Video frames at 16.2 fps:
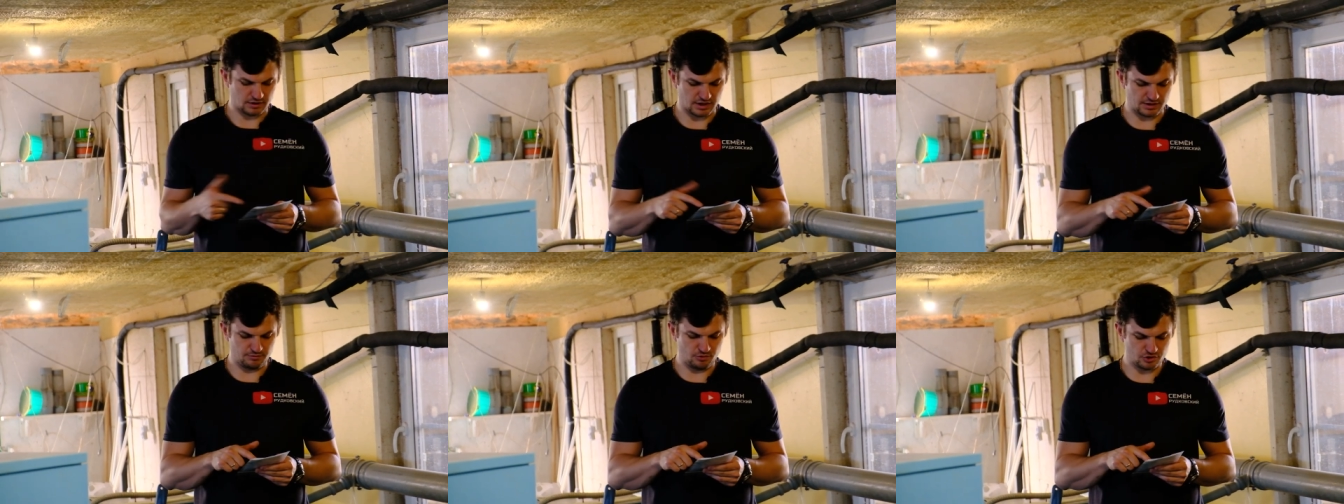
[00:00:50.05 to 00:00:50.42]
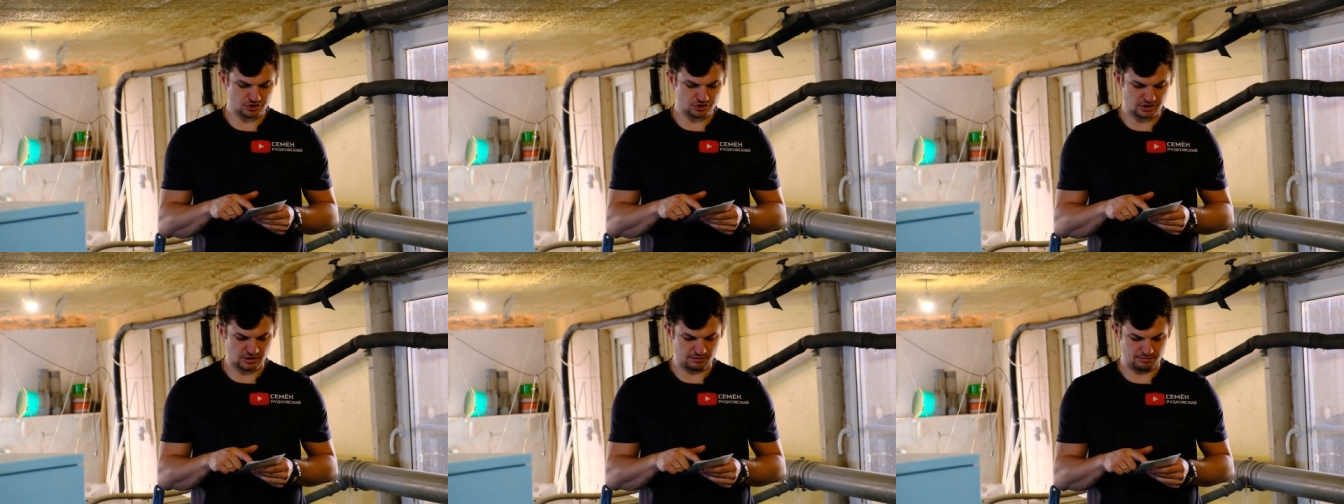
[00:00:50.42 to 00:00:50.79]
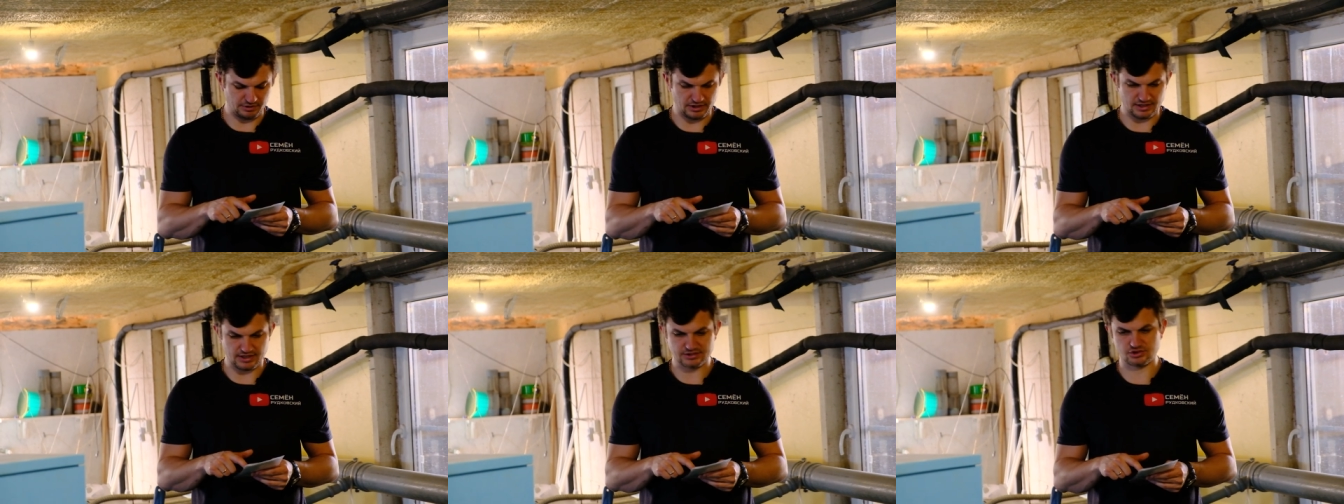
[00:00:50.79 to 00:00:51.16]
Кормежка
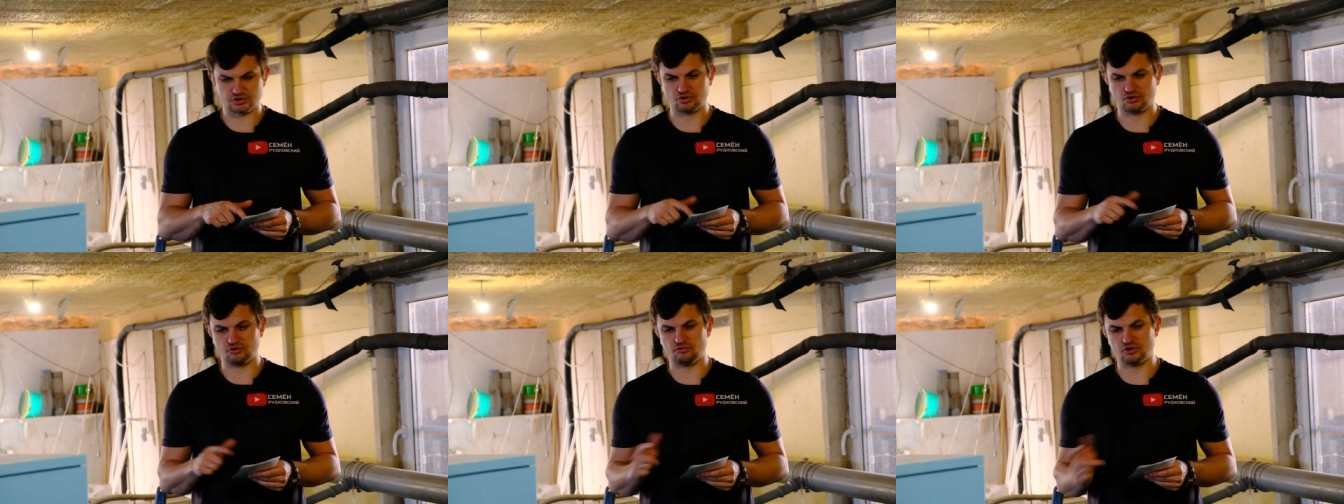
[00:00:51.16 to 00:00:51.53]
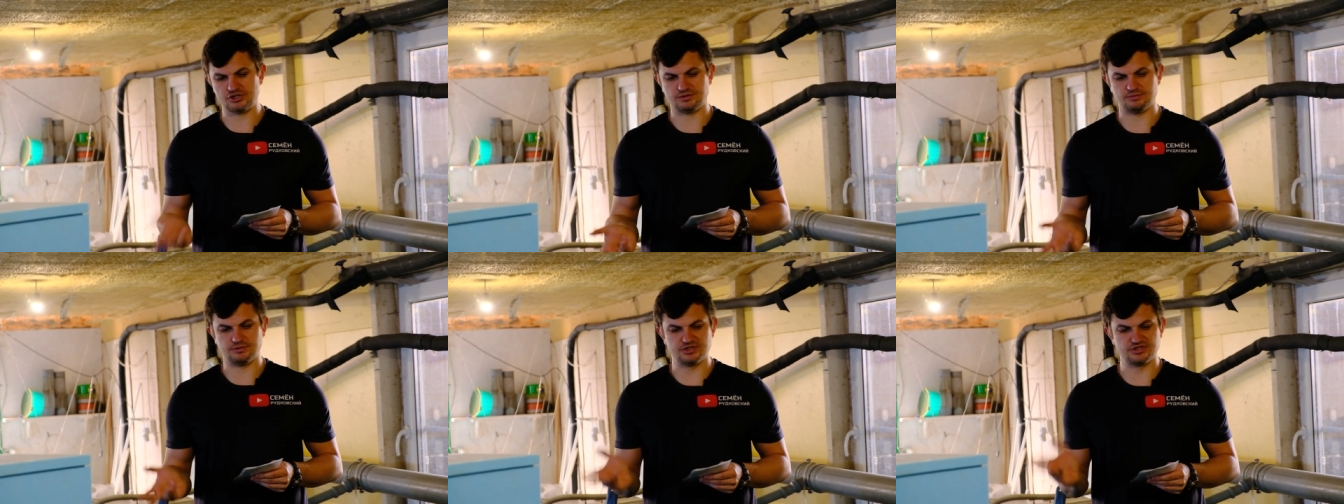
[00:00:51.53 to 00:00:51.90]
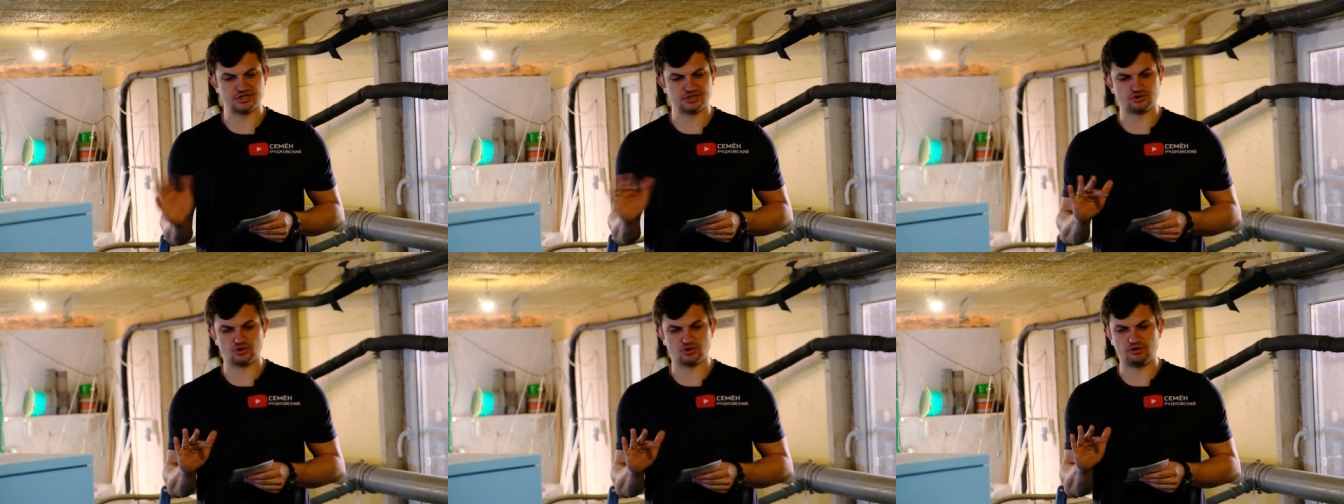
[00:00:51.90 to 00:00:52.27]
была
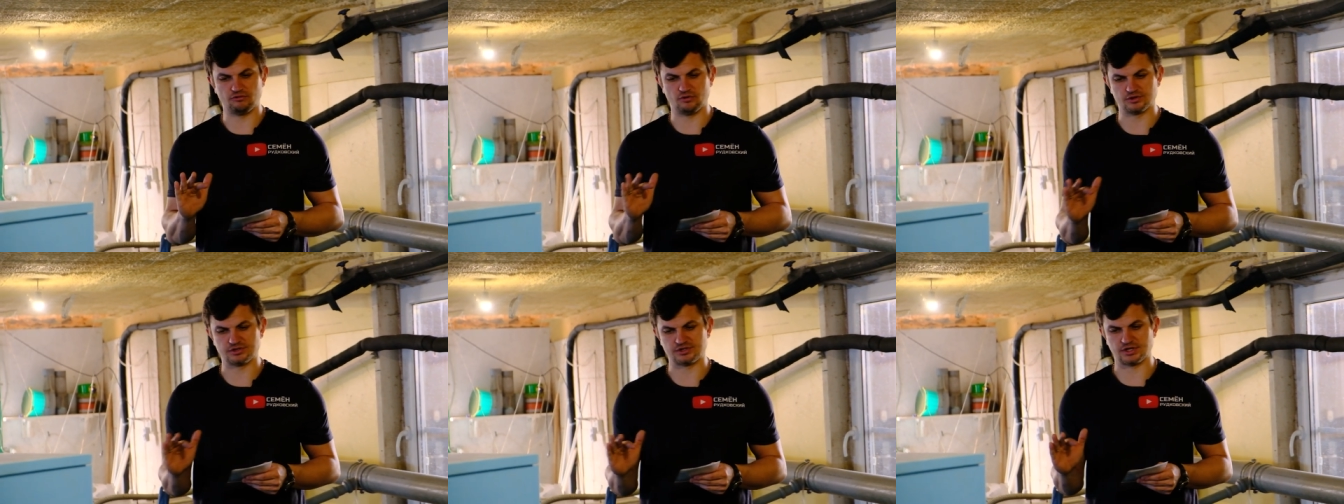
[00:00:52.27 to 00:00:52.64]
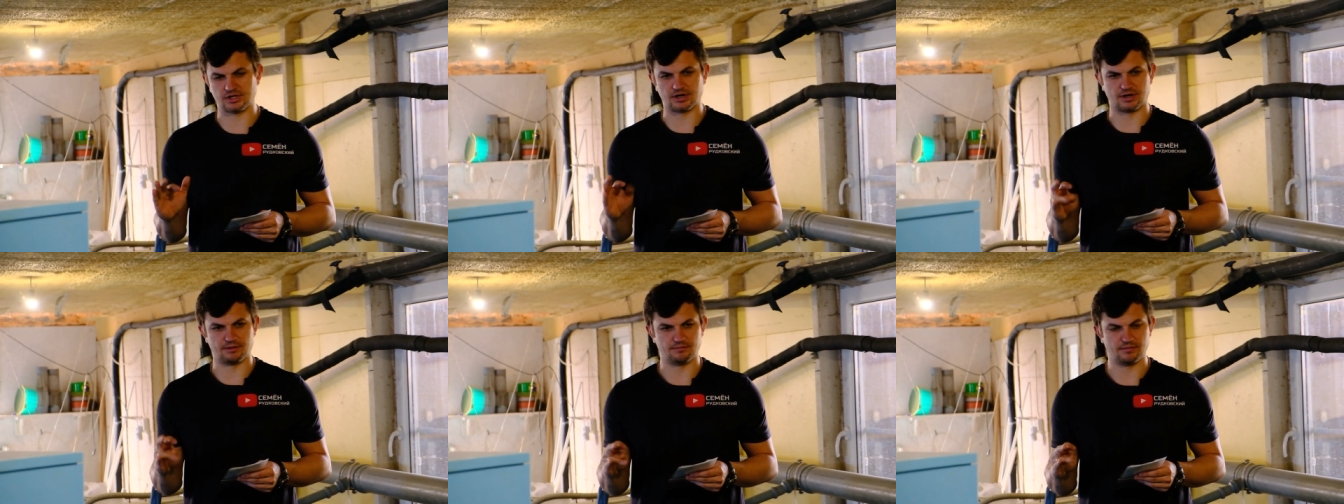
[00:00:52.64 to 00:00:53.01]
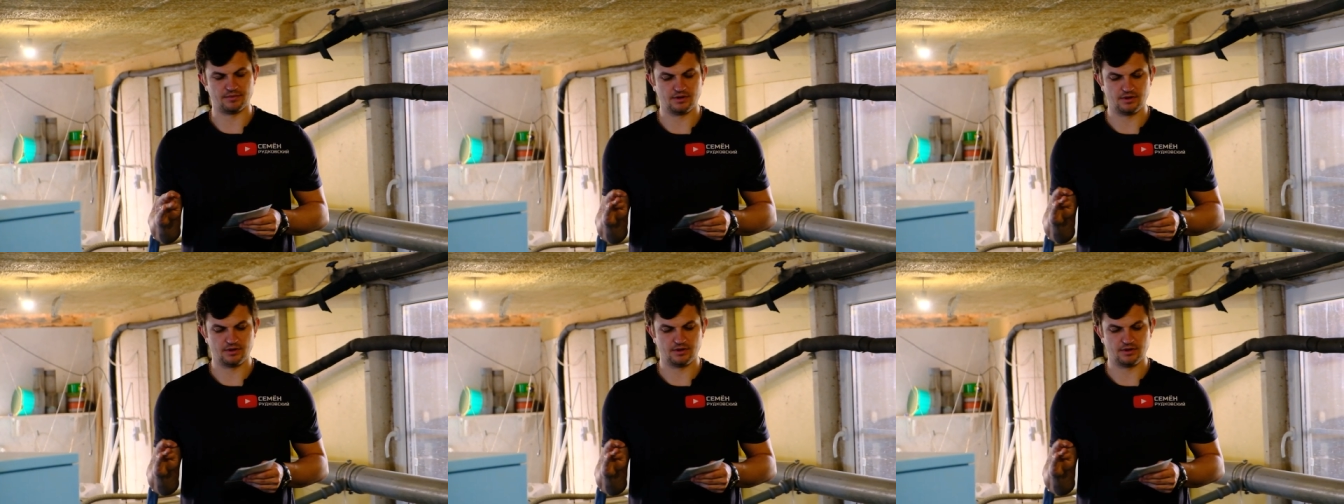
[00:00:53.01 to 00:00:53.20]
180-190 грамм.